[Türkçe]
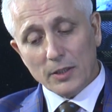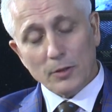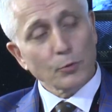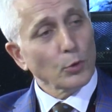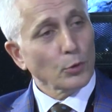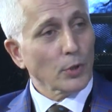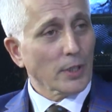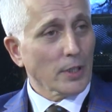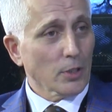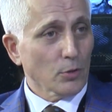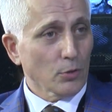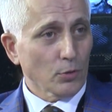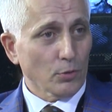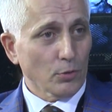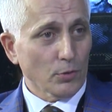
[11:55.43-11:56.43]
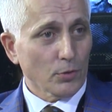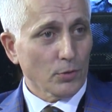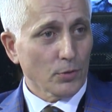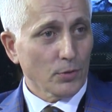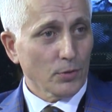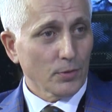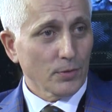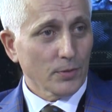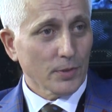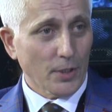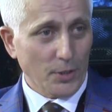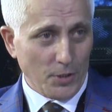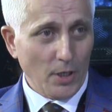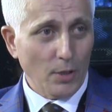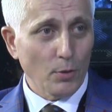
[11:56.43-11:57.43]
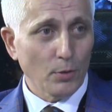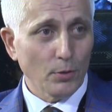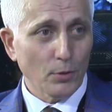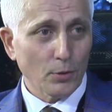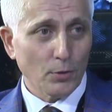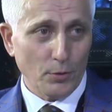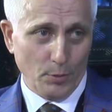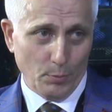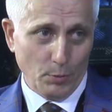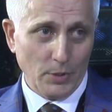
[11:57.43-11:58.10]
fatura kesiyorsunuz. Kaçağı önlüyorsunuz.